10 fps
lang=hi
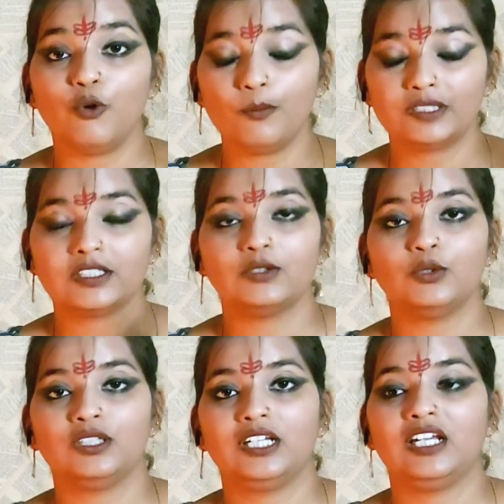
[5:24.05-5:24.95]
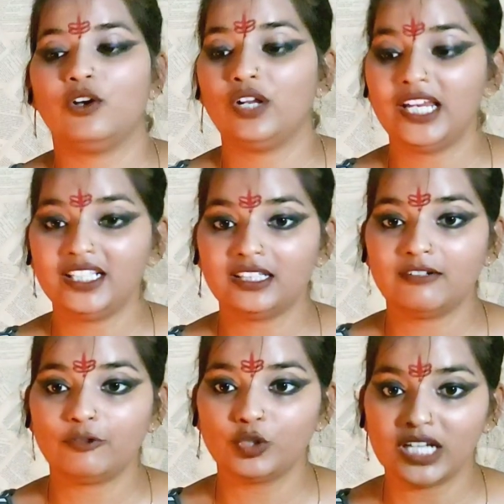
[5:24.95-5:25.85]
वो पसंद होते हैं और एक
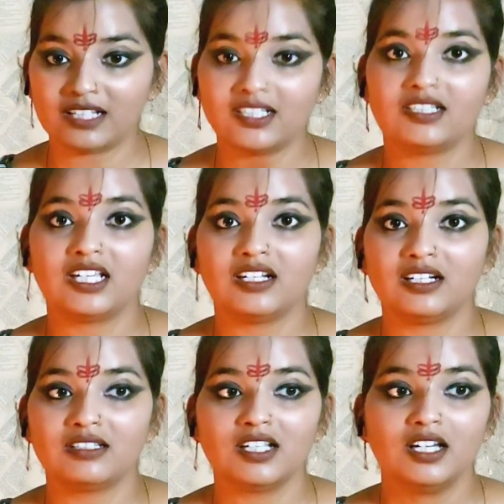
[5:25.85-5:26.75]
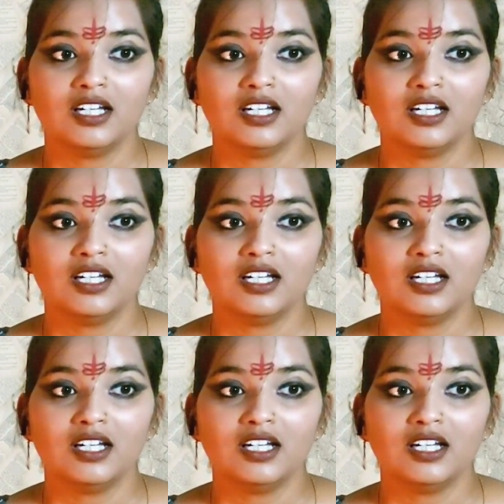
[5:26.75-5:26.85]
तरफ कुछ ऐसे सिंगर्स